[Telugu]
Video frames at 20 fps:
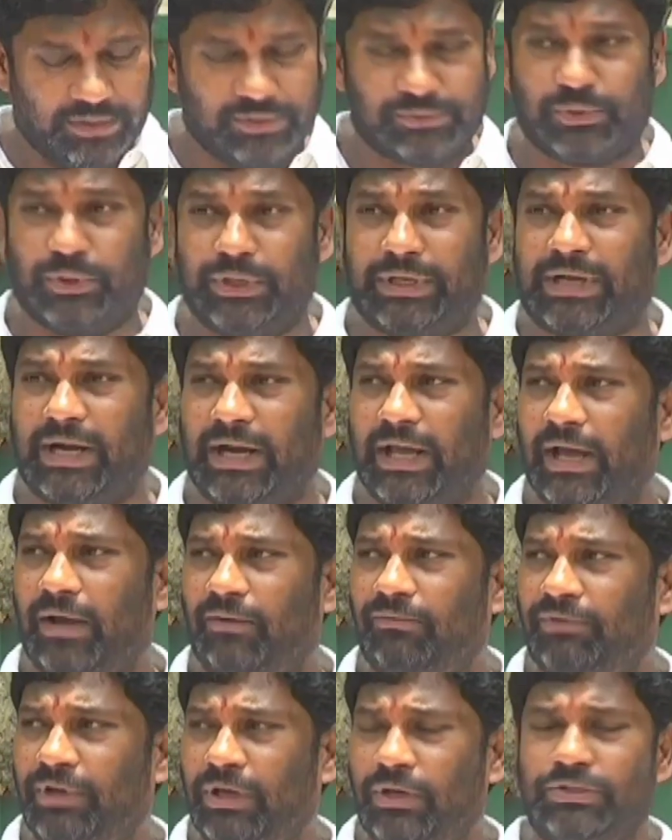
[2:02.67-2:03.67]
సో ఇక్కడ
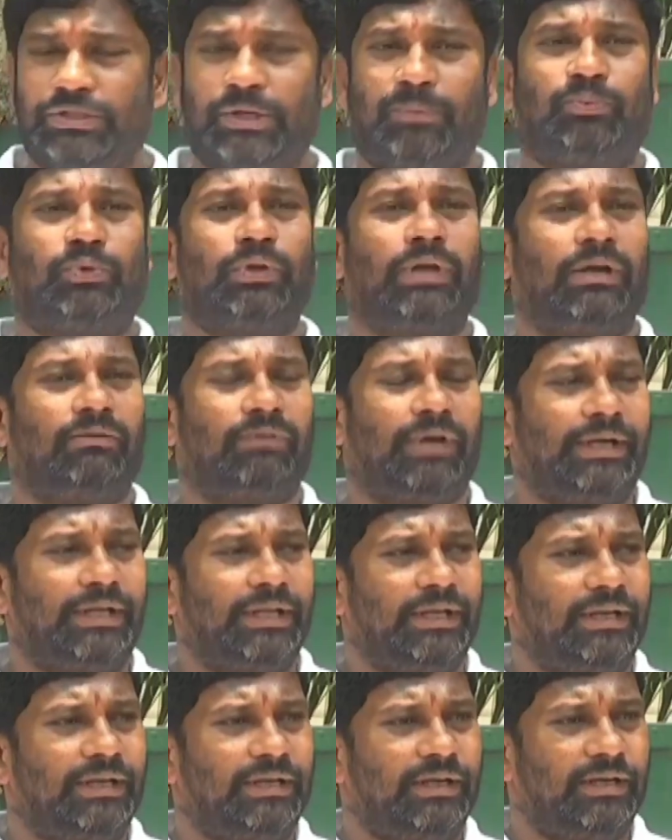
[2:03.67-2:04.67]
వీళ్ళు చెప్తున్నటువంటి
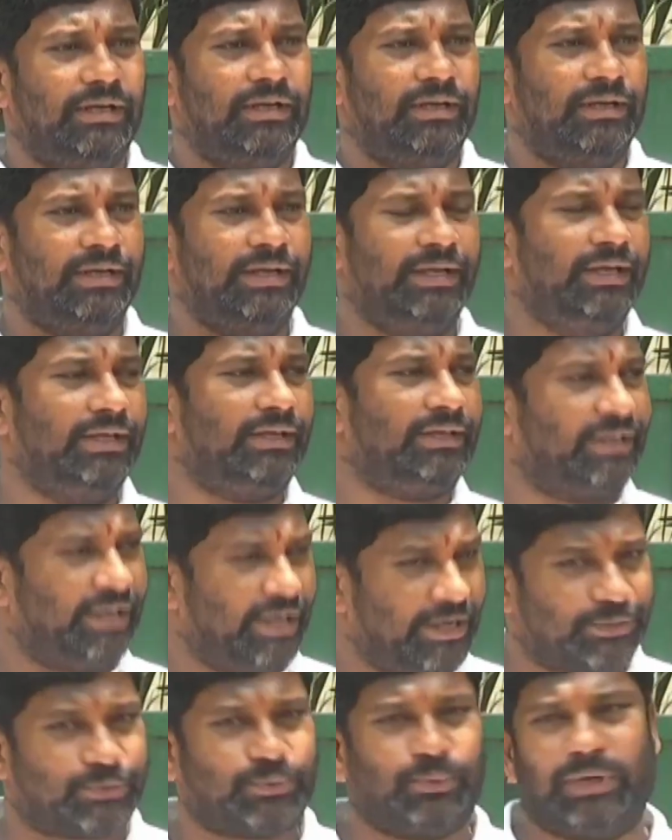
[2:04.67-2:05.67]
ఈ
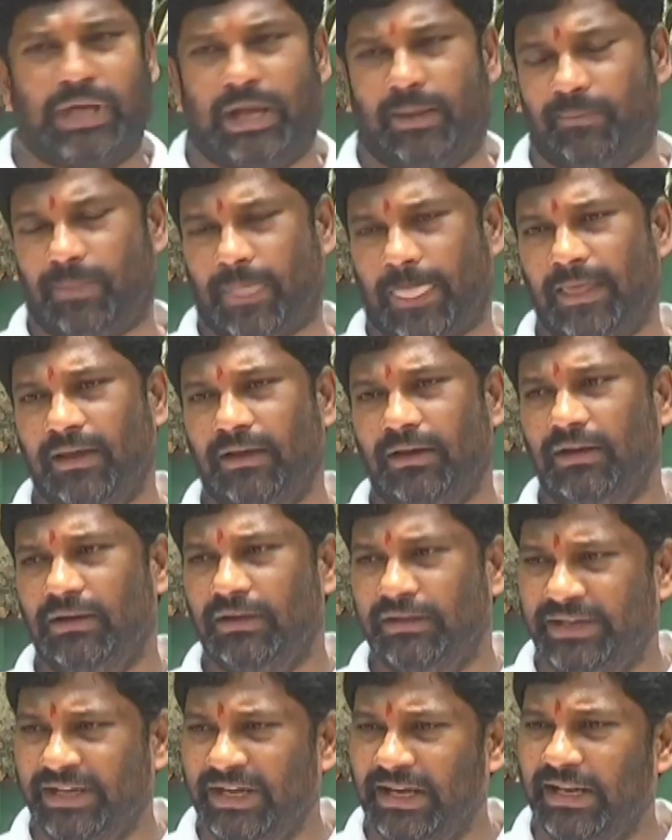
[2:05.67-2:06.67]
కేసు కూడా
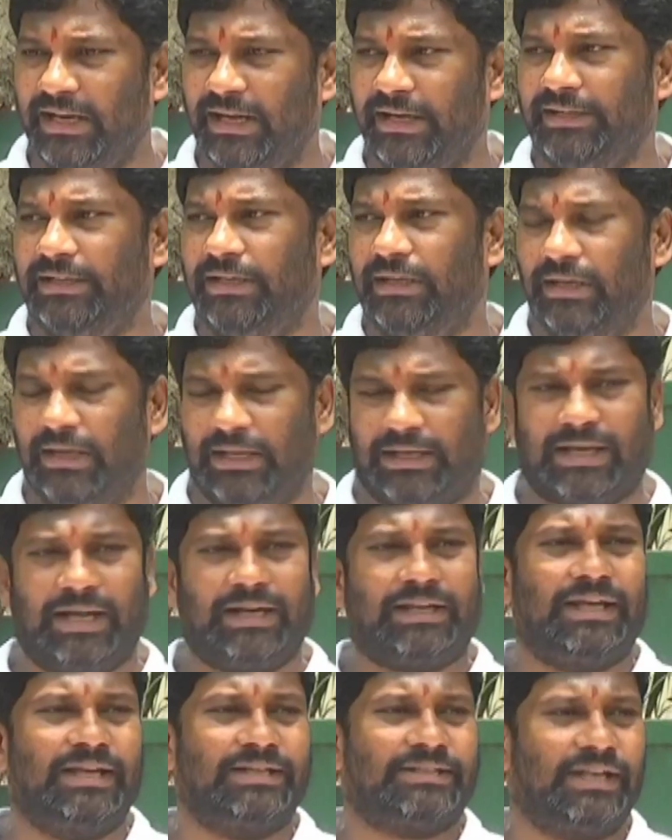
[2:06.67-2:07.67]
ఢిల్లీ లిక్కర్
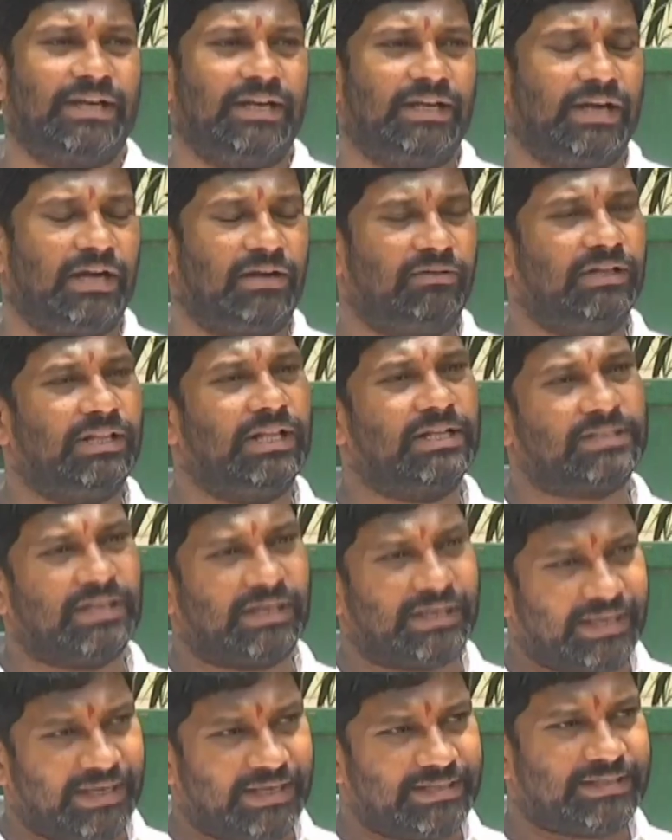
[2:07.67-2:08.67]
కేసు అనేటటువంటిది అసలు
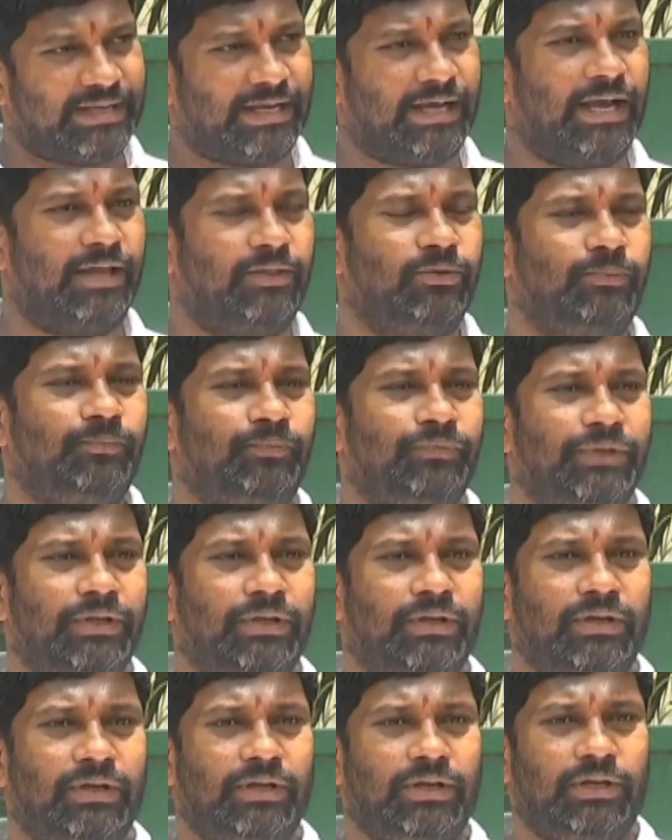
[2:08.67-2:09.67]
కేసే కాదు
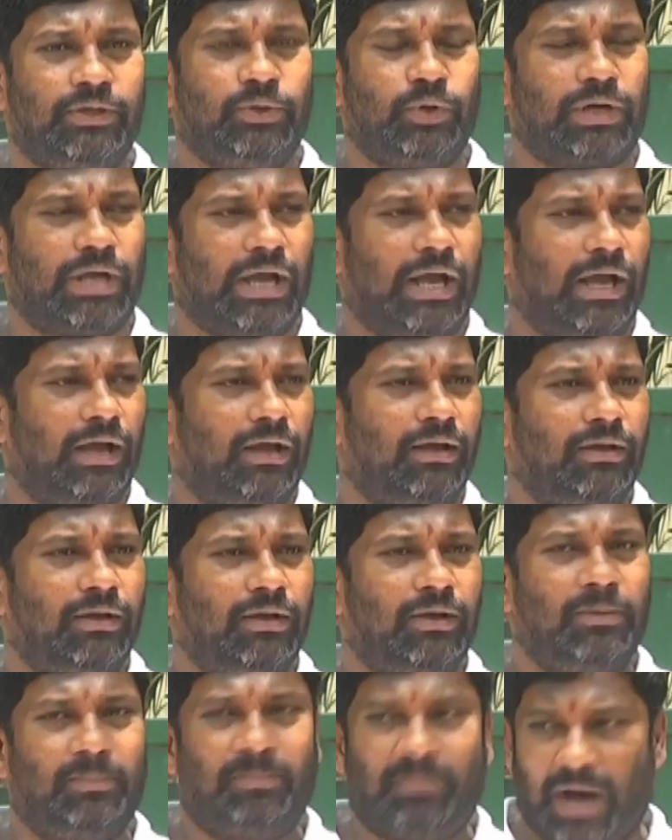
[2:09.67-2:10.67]
ఇదొక
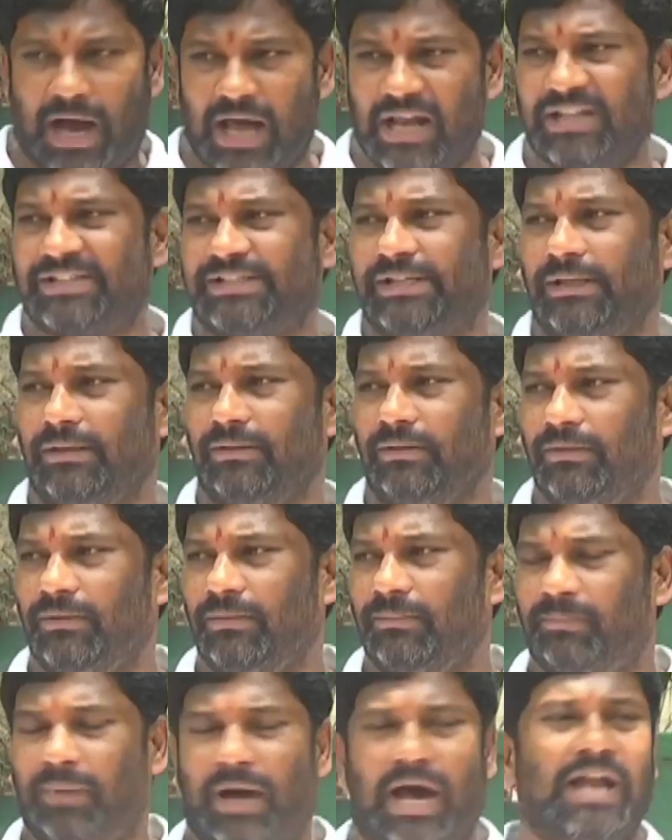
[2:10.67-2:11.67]
పాలసీ
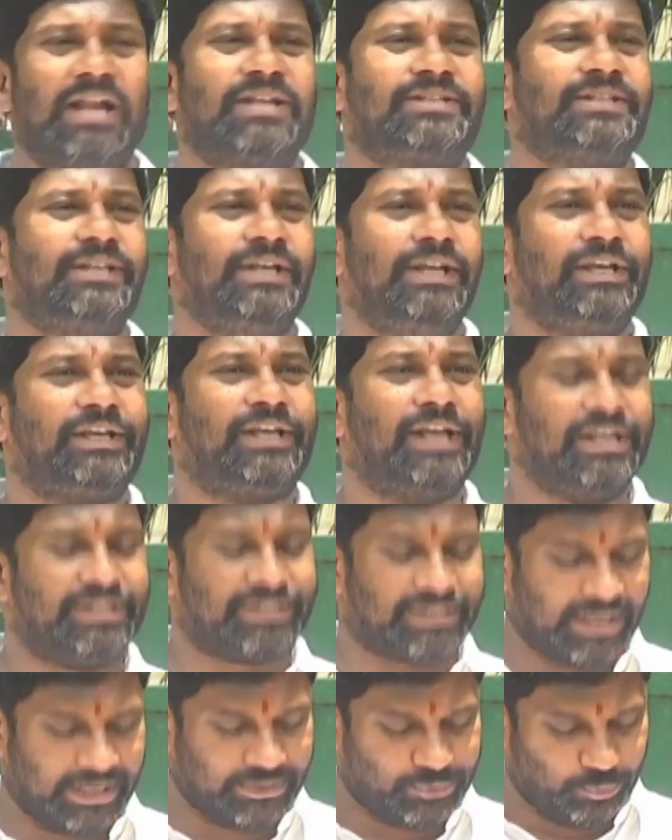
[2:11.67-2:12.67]
పాలసీని
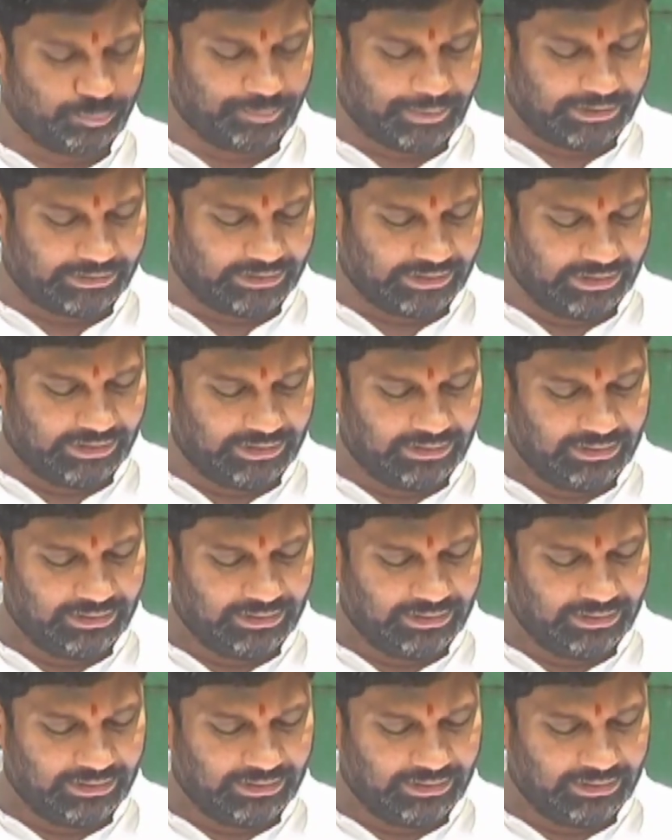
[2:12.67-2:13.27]
కేసుగా చూపెట్టి